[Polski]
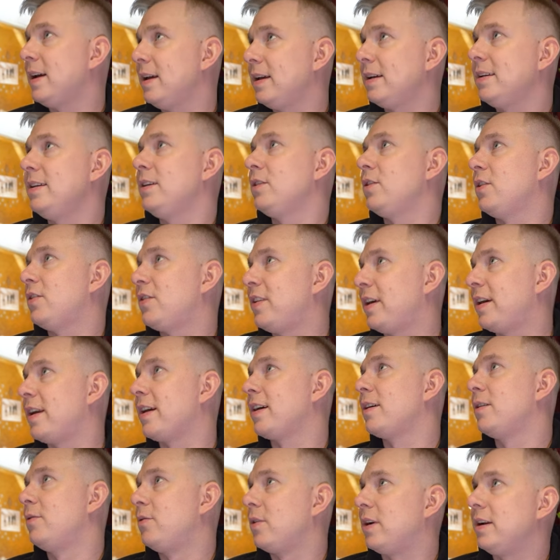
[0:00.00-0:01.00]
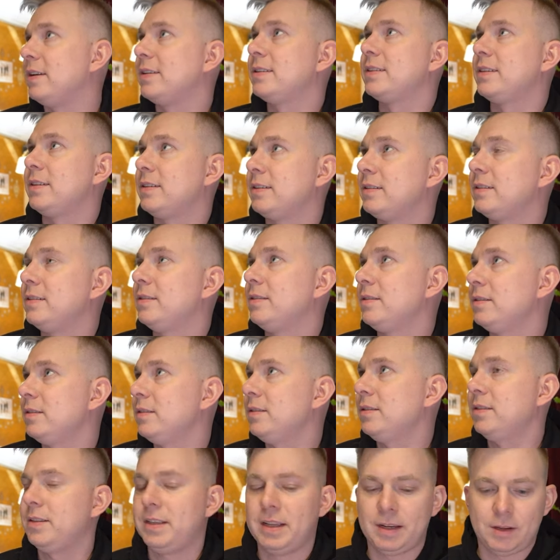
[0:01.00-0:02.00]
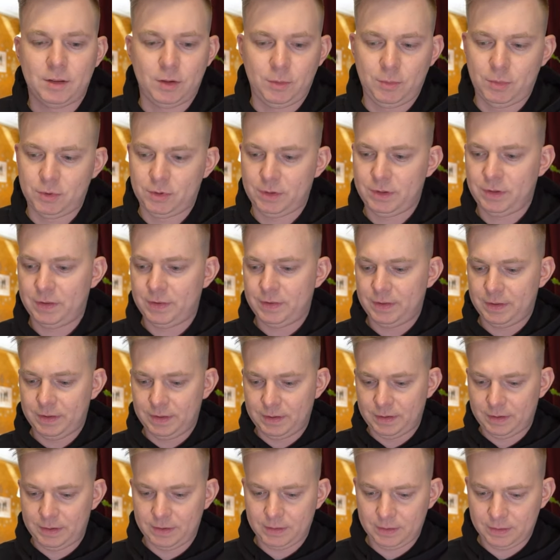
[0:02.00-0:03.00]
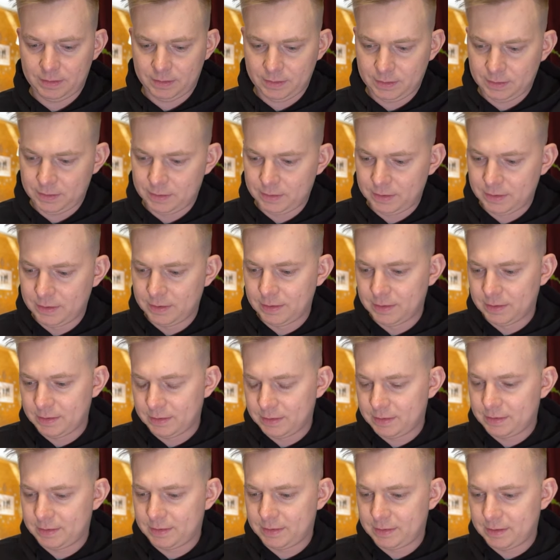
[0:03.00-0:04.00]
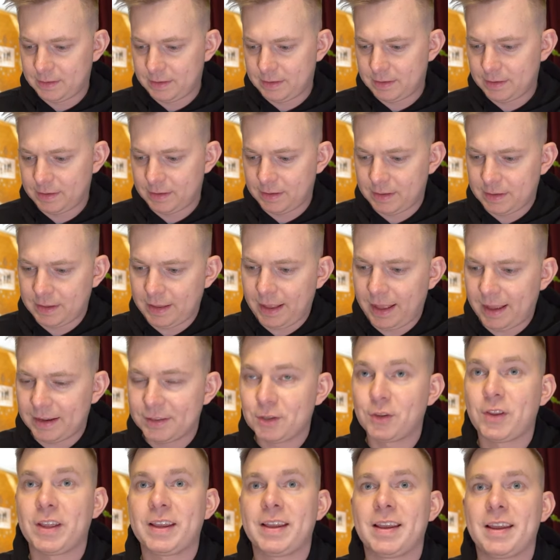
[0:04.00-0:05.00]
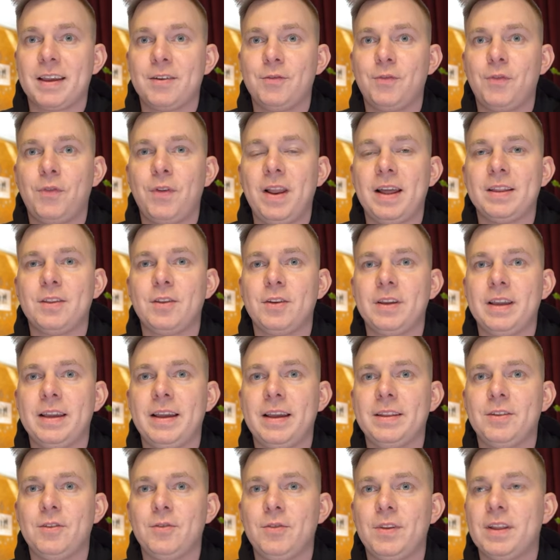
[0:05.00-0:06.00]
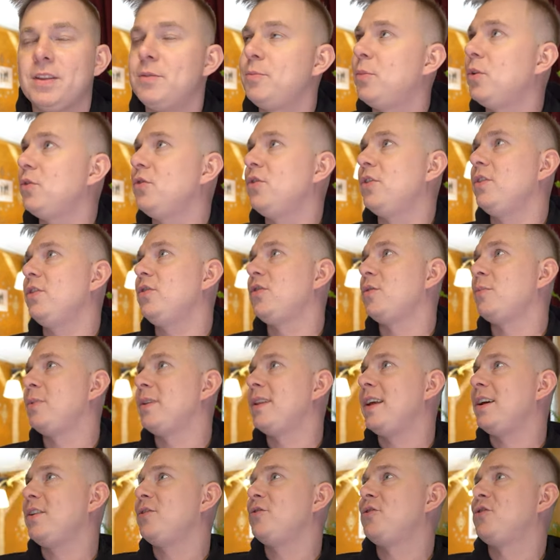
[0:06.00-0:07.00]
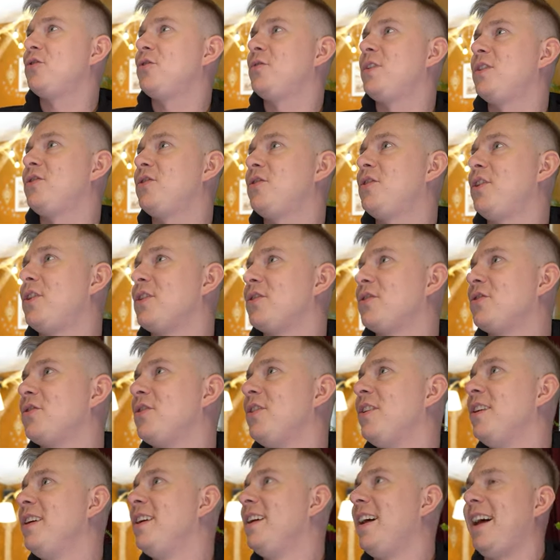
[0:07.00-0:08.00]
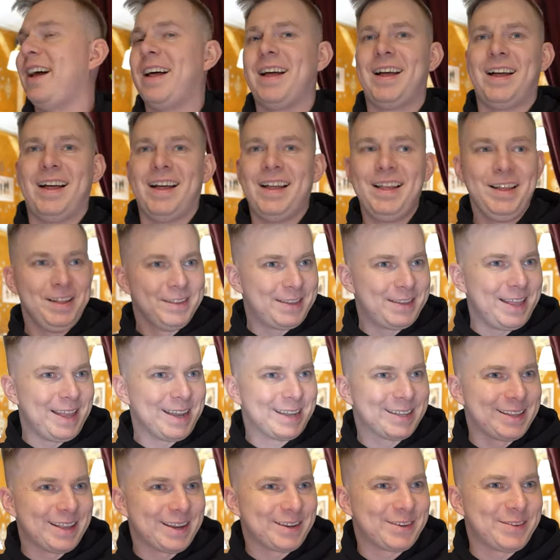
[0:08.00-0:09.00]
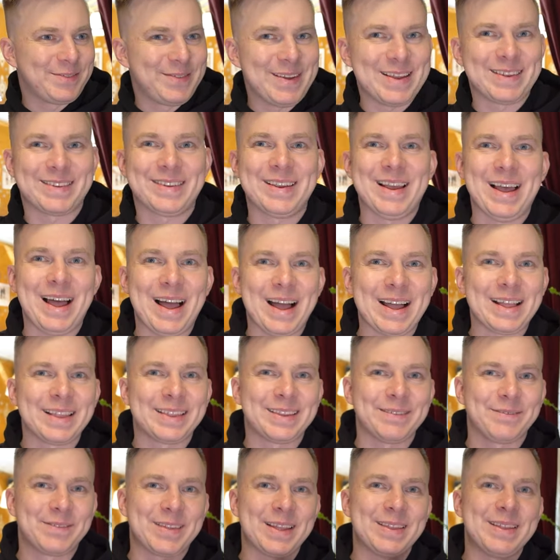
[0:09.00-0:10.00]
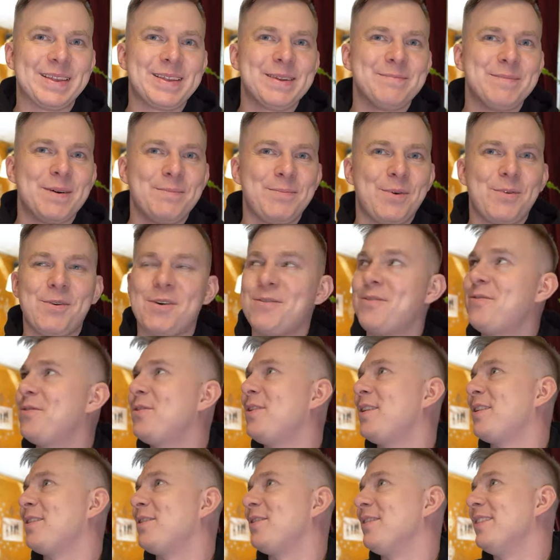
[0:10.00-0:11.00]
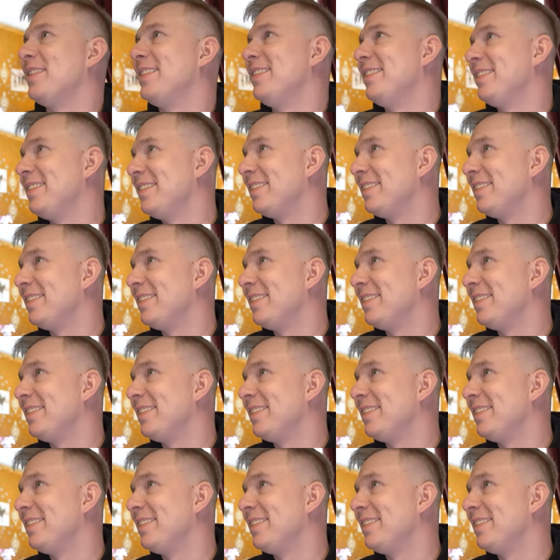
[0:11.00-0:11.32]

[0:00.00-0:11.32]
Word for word: a jak nie, to tak. serek góralski. No tak, no bo to jest... Taka produkcja Tak, to tak jak w lato jadą nad morze i się pytają, czy świeży no dorsz. No, no, tak, tak świeży, ale to wtedy nie ma połowy dorszy.